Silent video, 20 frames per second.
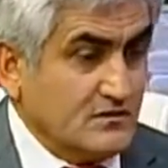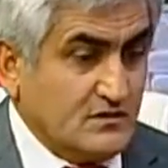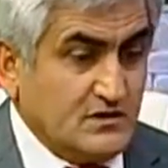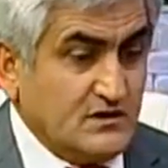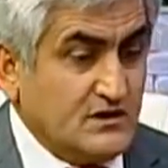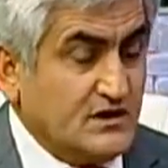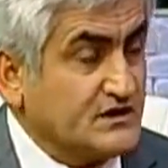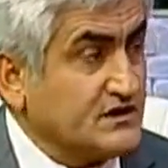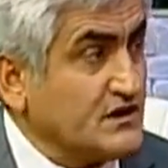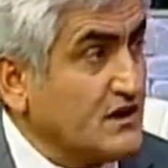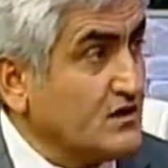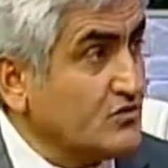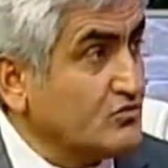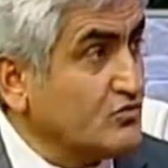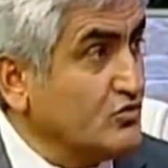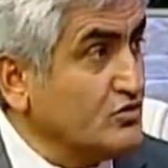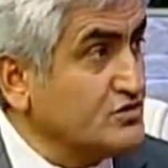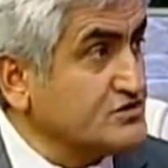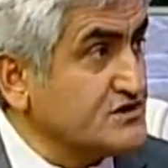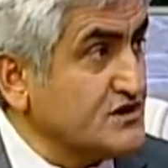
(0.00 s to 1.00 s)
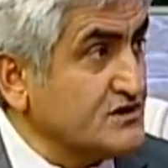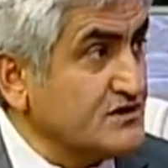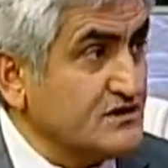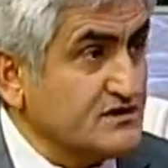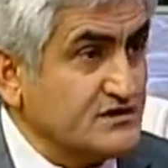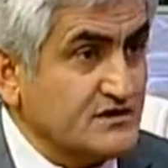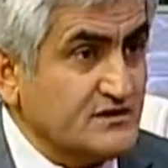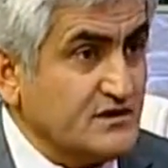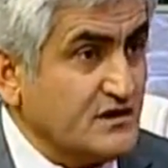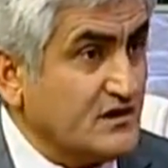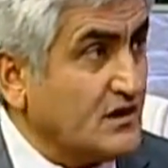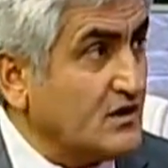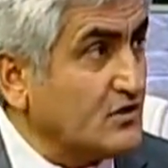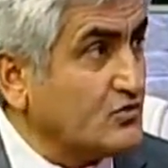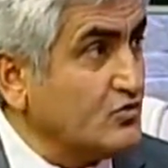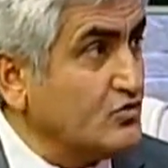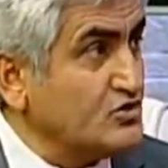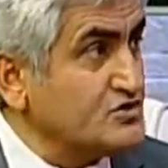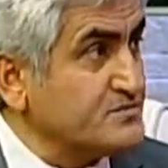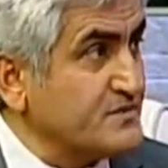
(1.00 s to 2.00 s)
İlleki alkol içenlerde değil,
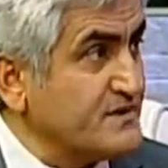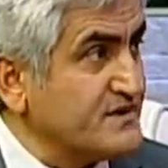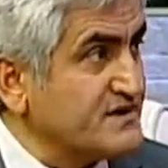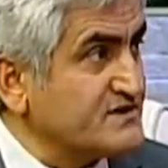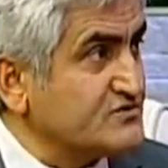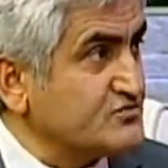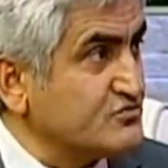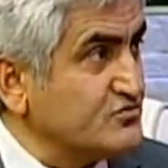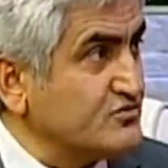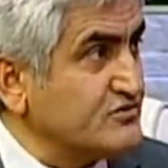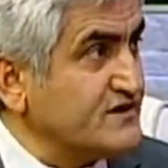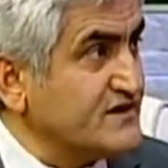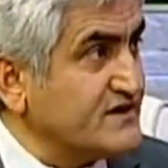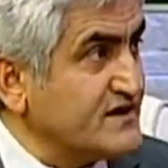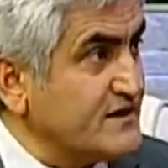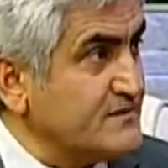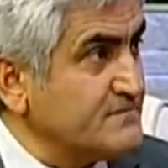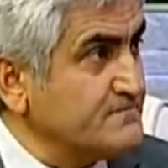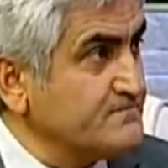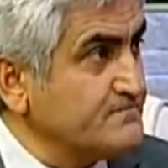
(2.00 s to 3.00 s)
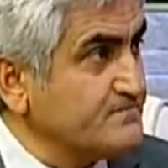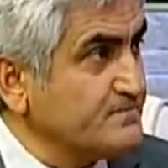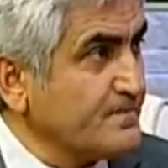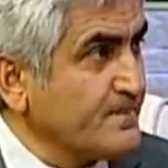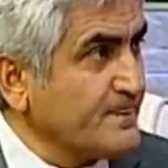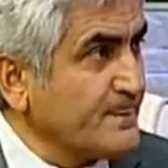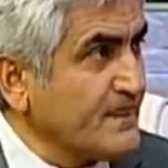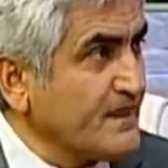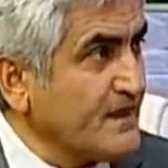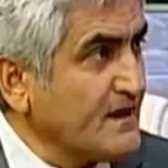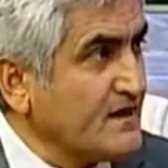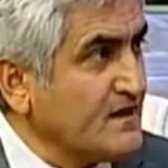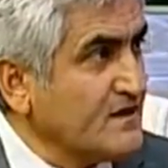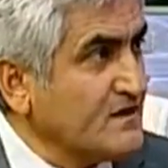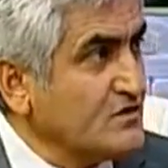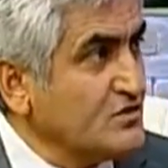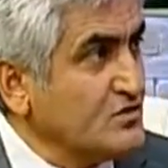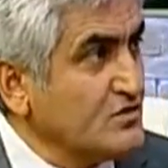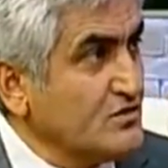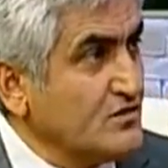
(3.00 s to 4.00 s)
alkol içmeyenlerde oluyor. Neden? Hı hı.
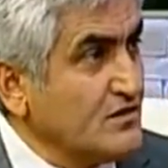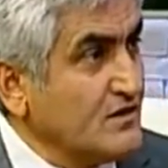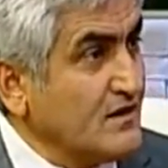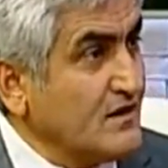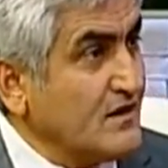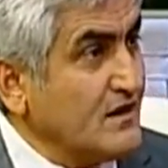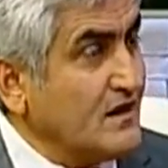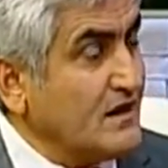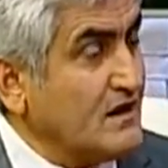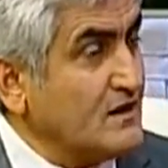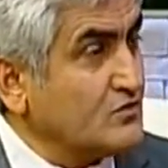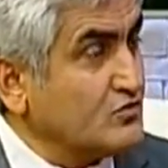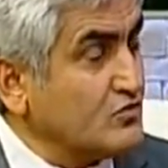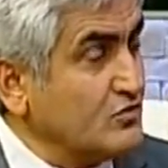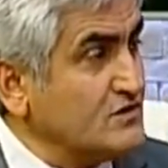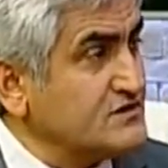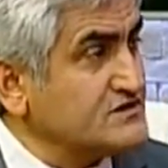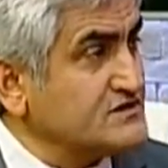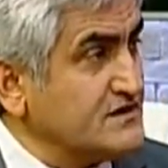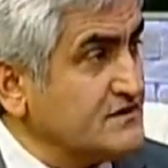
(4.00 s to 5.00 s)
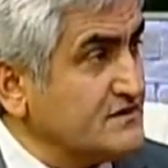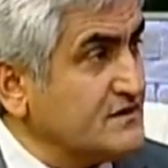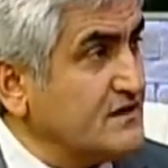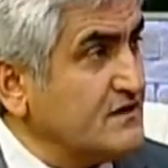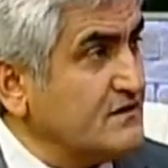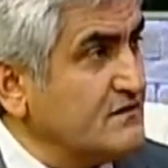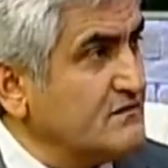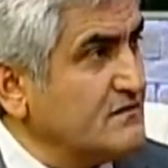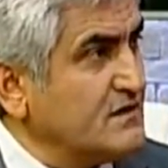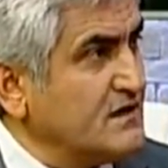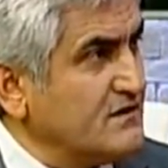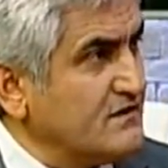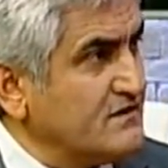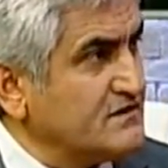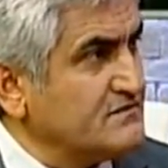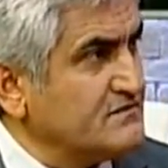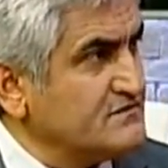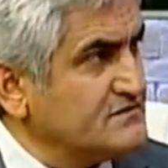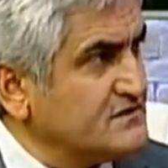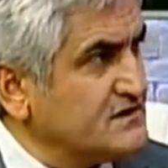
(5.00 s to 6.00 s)
Alkol içende evet
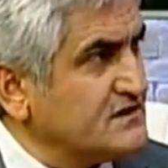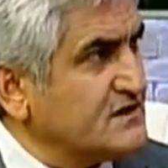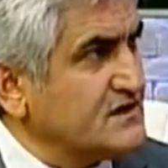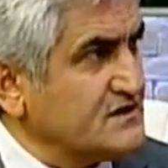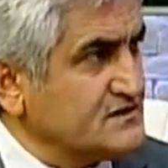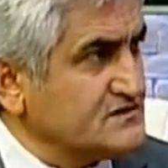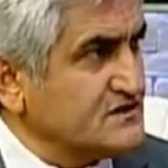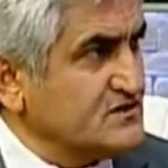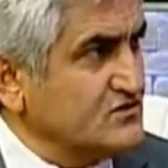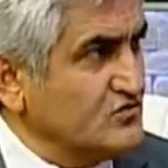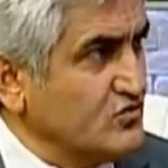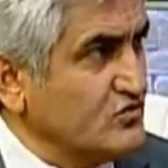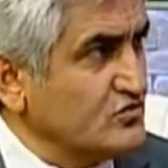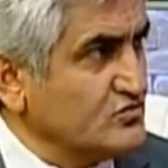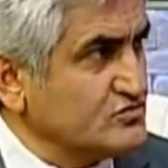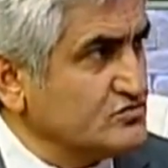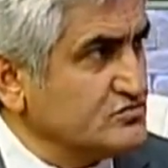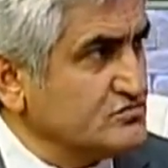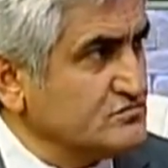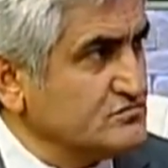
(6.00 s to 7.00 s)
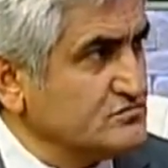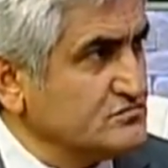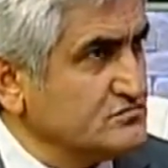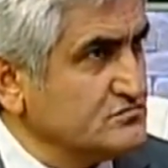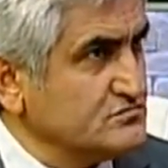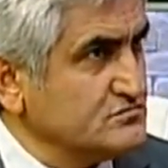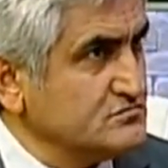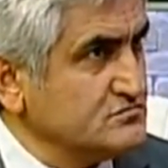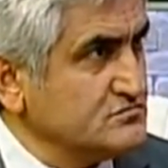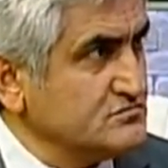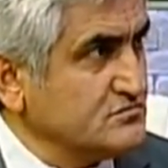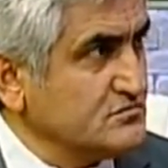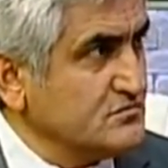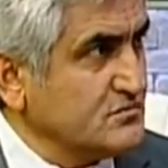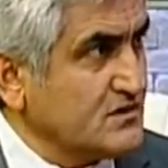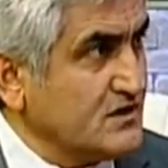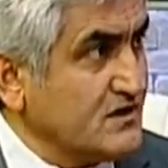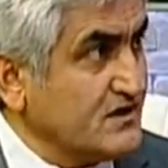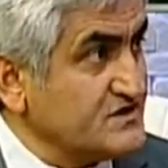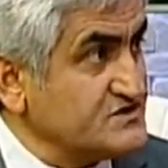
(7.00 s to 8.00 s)
şeker hastalığı olur
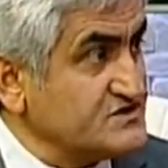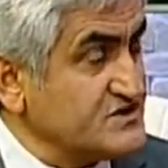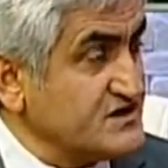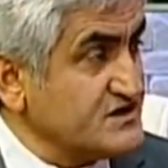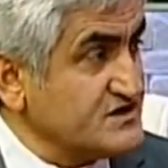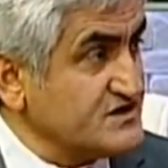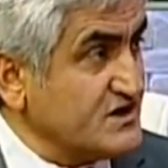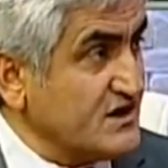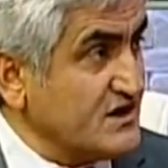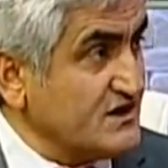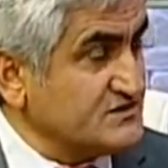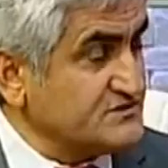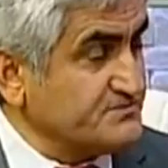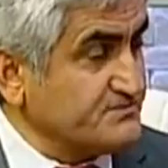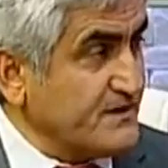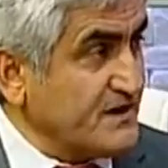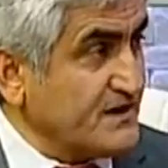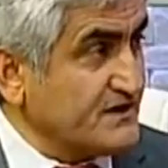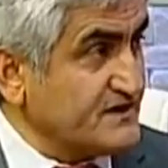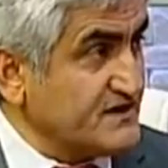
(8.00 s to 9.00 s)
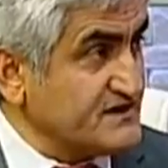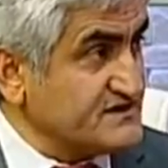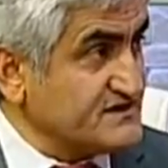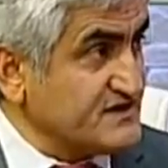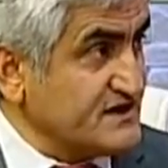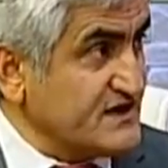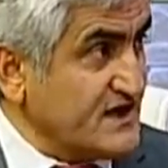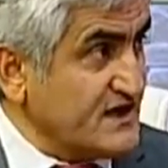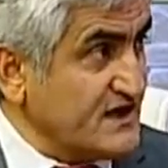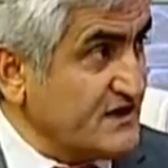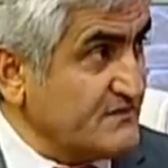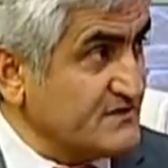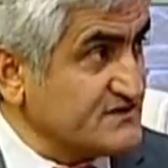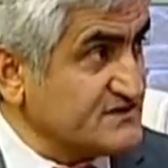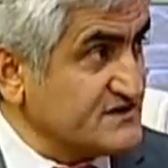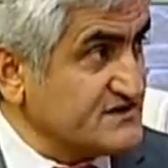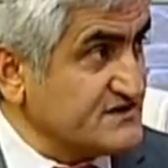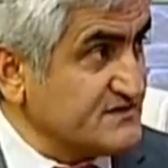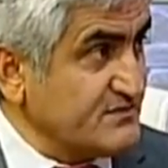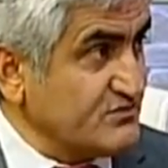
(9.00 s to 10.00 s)
karaciğeri, yağ, pankreası da
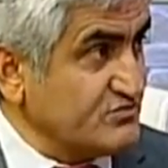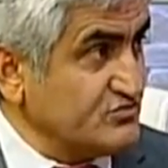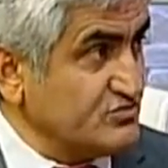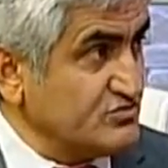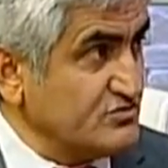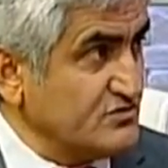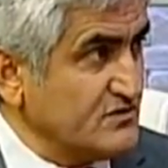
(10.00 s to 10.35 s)
yağlanmasına sebep olur.